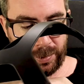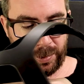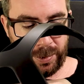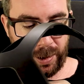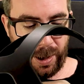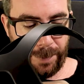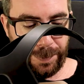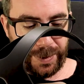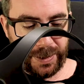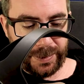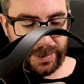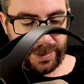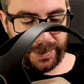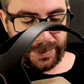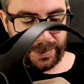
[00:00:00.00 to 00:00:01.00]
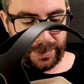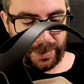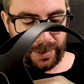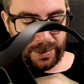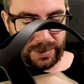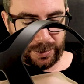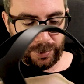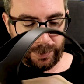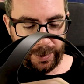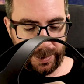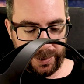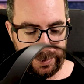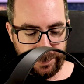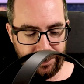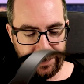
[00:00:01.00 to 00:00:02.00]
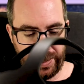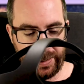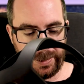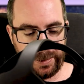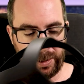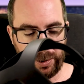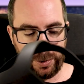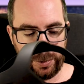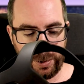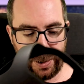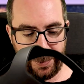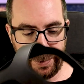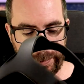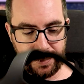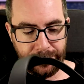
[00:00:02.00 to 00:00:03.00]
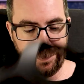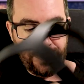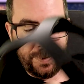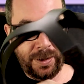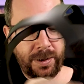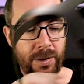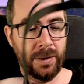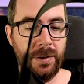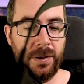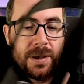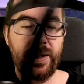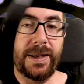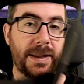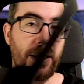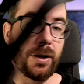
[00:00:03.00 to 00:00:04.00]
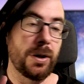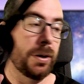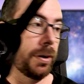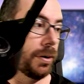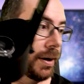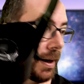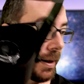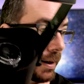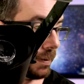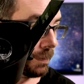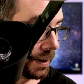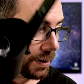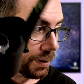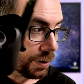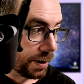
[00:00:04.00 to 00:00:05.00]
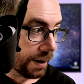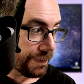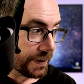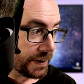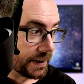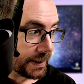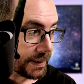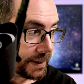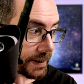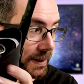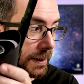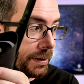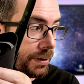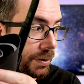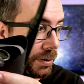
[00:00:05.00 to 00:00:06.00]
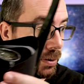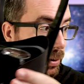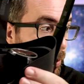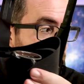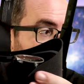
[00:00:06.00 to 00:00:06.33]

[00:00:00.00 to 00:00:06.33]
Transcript: aprietas y listo, ¿vale? Y ya están colocadas. Y ya tengo colocadas mis dos gafitas dentro